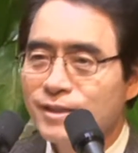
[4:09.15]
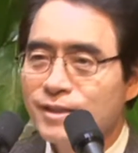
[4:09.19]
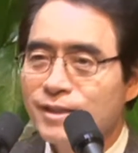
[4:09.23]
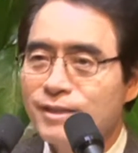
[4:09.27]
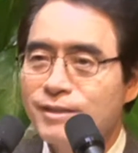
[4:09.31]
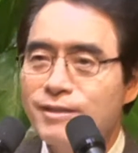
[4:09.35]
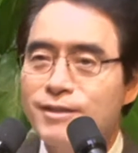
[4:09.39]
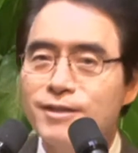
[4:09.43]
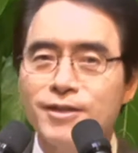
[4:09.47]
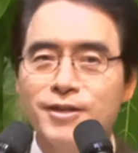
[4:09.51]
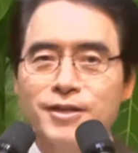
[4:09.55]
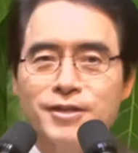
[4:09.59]

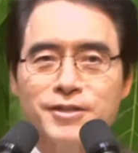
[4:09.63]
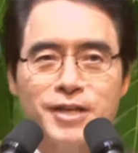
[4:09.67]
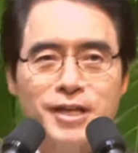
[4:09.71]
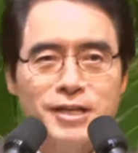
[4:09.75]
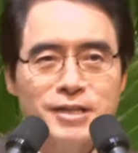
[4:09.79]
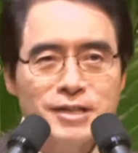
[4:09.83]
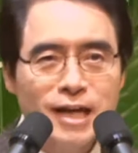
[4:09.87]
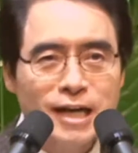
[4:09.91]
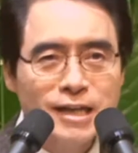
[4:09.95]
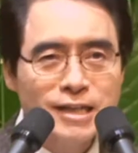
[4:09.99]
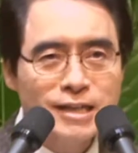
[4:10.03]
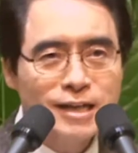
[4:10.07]
그렇게
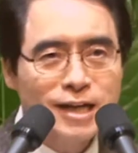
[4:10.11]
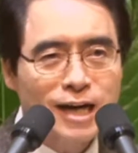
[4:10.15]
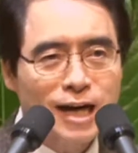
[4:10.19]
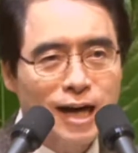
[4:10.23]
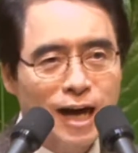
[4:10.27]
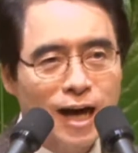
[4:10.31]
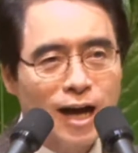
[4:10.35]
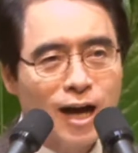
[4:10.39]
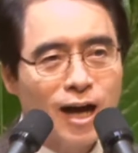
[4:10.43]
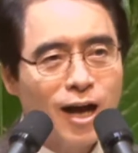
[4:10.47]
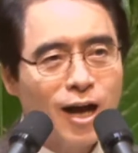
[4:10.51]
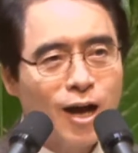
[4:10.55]
얘기를
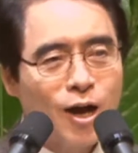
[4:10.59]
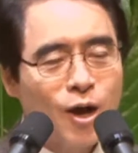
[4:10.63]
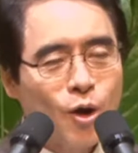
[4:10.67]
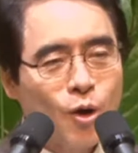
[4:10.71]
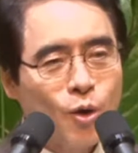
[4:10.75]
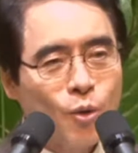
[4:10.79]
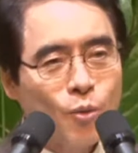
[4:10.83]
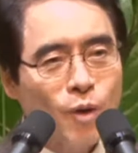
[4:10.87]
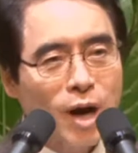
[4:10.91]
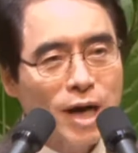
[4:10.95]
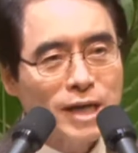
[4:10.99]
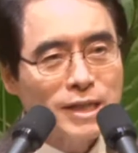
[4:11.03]
하니까
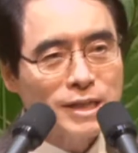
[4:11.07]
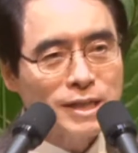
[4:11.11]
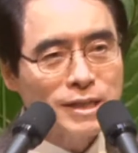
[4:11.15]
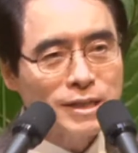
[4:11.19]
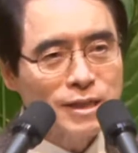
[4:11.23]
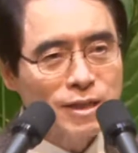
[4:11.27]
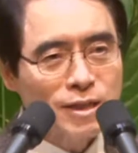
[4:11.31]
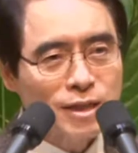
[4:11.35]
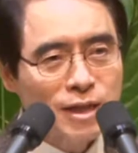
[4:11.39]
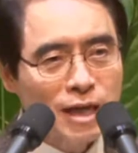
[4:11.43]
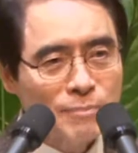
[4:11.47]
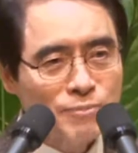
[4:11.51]
왕이
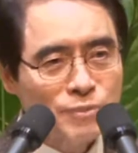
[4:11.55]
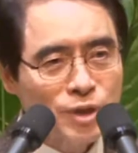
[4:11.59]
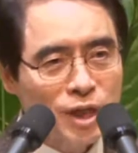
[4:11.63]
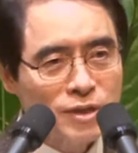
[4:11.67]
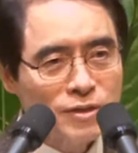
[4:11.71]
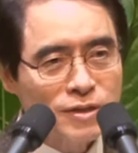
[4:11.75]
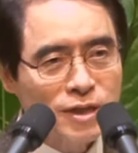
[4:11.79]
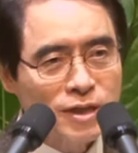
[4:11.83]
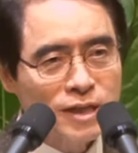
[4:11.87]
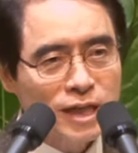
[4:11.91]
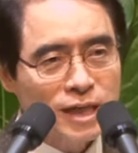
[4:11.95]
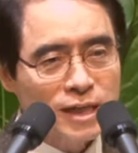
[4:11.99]
갑자기
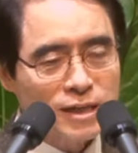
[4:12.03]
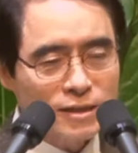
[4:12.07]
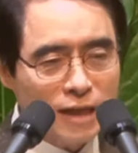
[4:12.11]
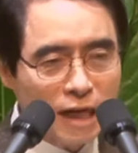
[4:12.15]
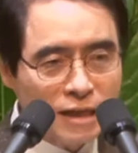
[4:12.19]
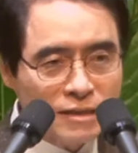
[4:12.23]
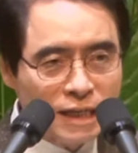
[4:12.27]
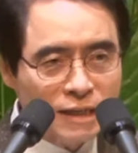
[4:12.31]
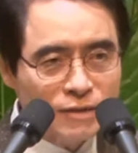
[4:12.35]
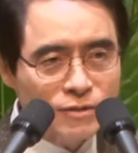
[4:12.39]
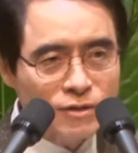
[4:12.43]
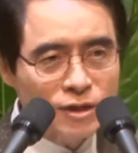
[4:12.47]
생각이 탁
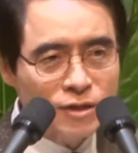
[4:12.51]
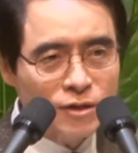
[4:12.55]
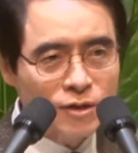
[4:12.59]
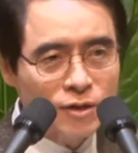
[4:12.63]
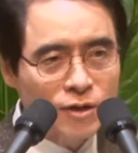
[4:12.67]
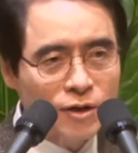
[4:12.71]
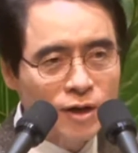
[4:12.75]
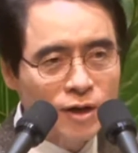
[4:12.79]
났어요.